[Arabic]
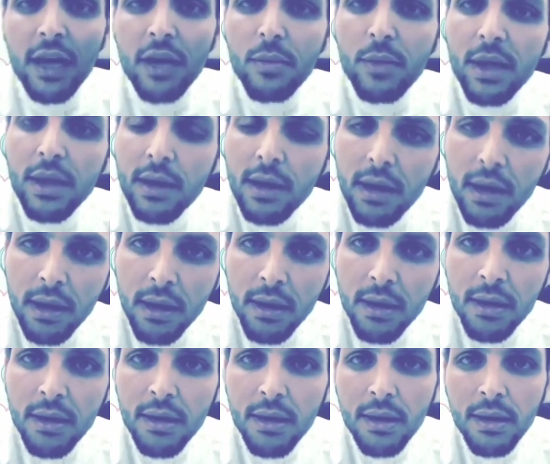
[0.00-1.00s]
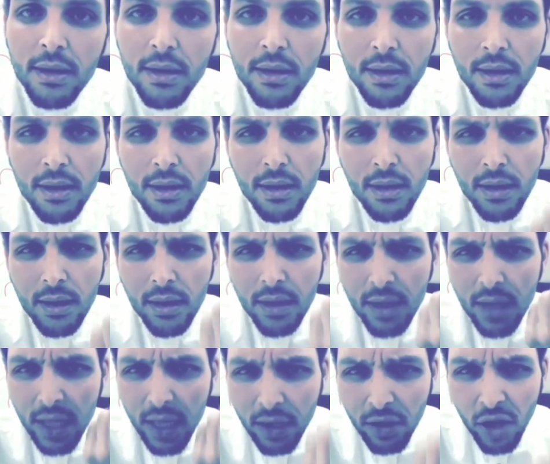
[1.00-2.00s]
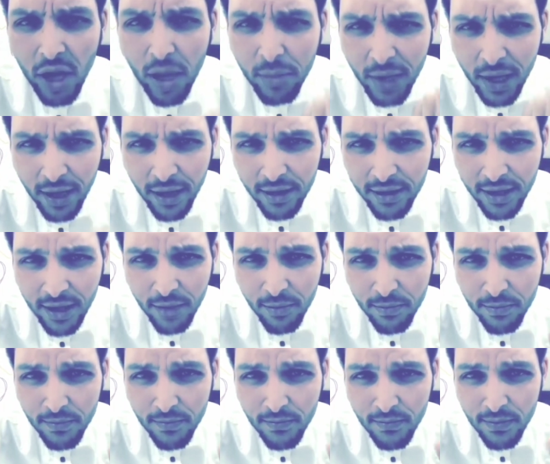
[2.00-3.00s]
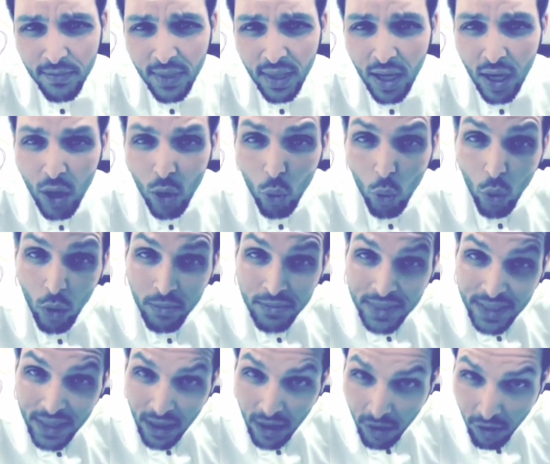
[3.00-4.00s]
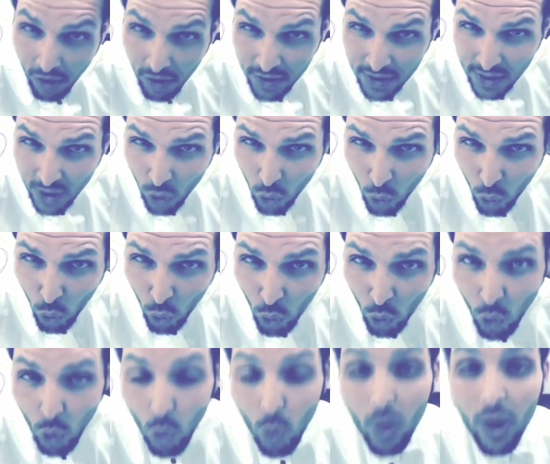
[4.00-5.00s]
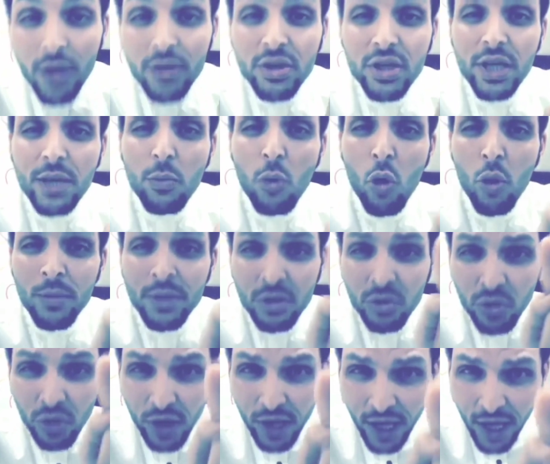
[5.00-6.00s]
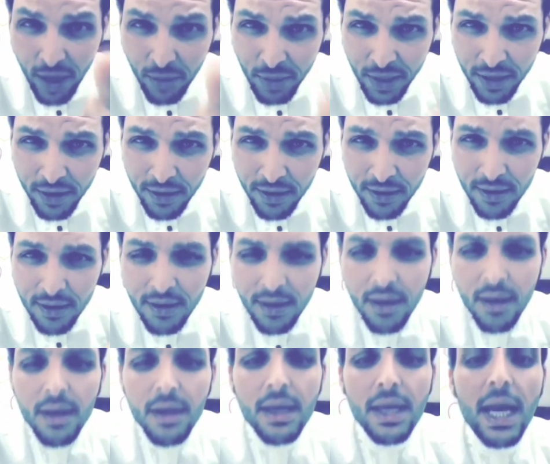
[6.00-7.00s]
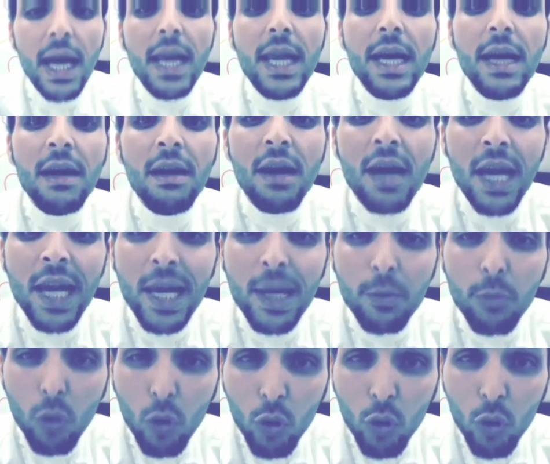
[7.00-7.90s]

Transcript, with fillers: الله ارحم اليتيم وامسح رأسه وأطعمه من طعامك يلن قلبك